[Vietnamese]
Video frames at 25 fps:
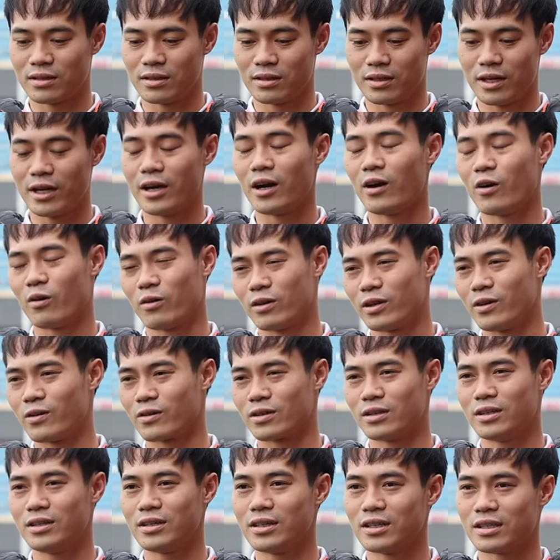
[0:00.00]
điều, nhiều
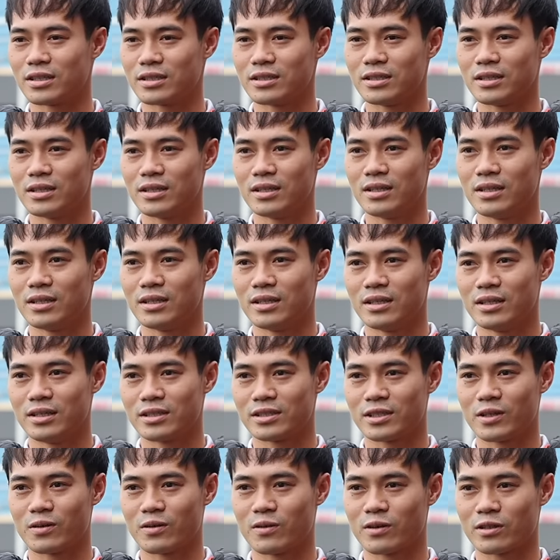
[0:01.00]
thứ ở
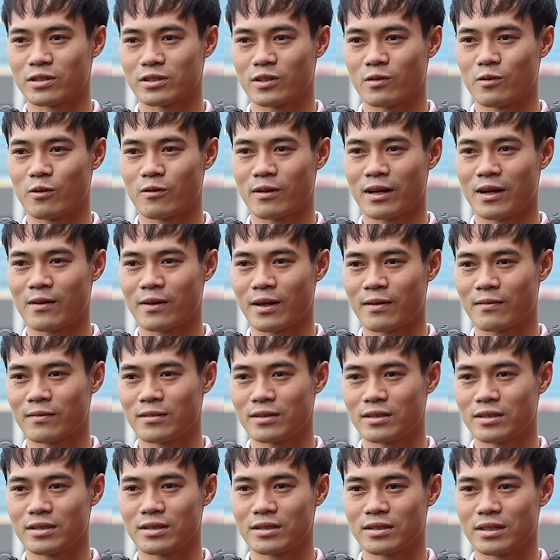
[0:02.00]
trong cuộc sống bóng đá của em
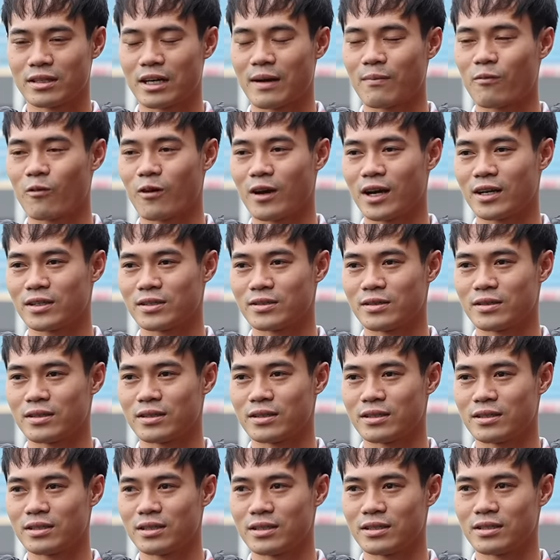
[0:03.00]
những năm qua rồi,
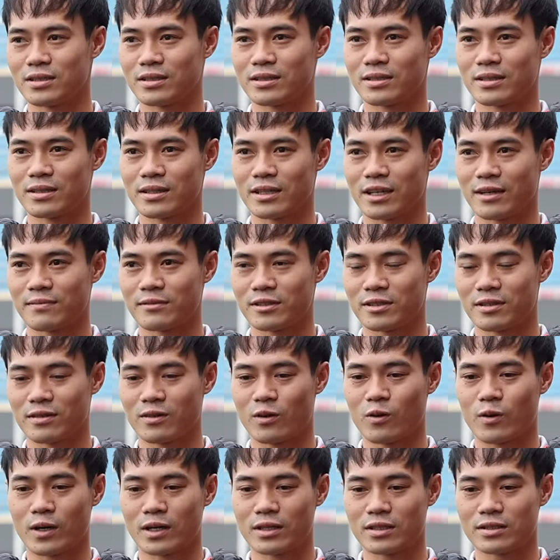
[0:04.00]
nên em sẽ
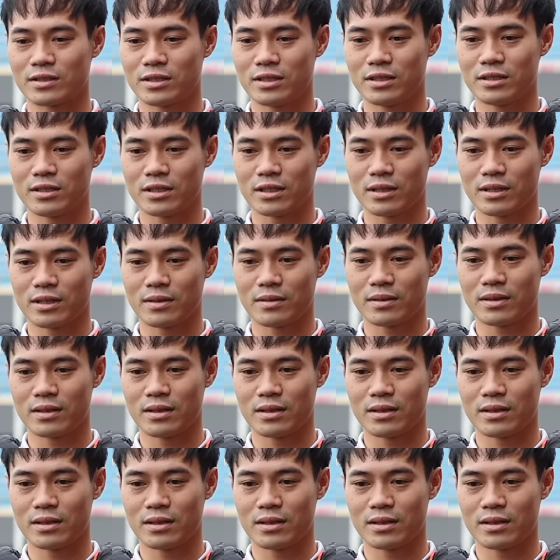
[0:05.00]
cố gắng giữ cái